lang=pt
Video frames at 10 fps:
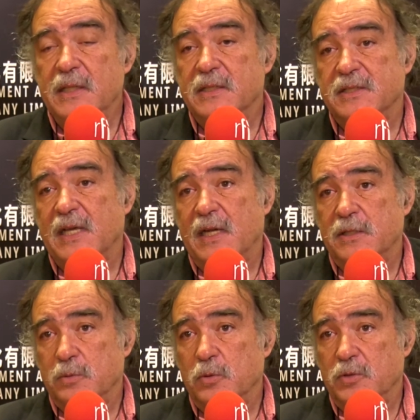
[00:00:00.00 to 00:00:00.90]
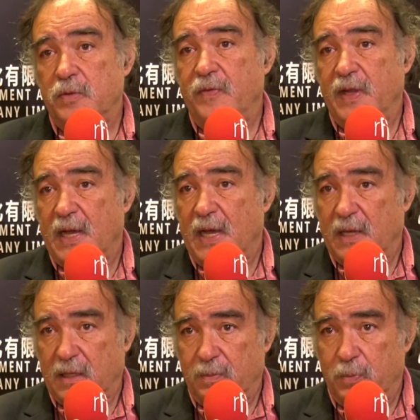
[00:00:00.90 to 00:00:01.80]
interessar as pessoas que vivem
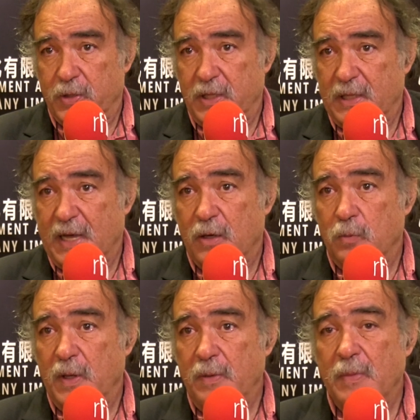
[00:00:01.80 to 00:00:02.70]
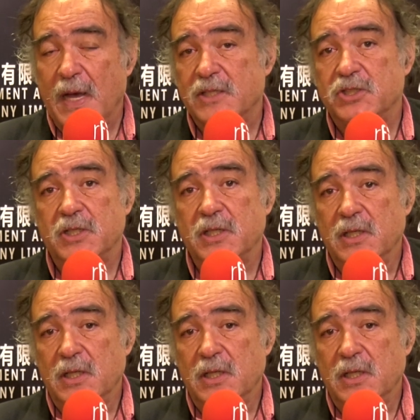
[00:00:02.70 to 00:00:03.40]
cá, que podem dar uma imagem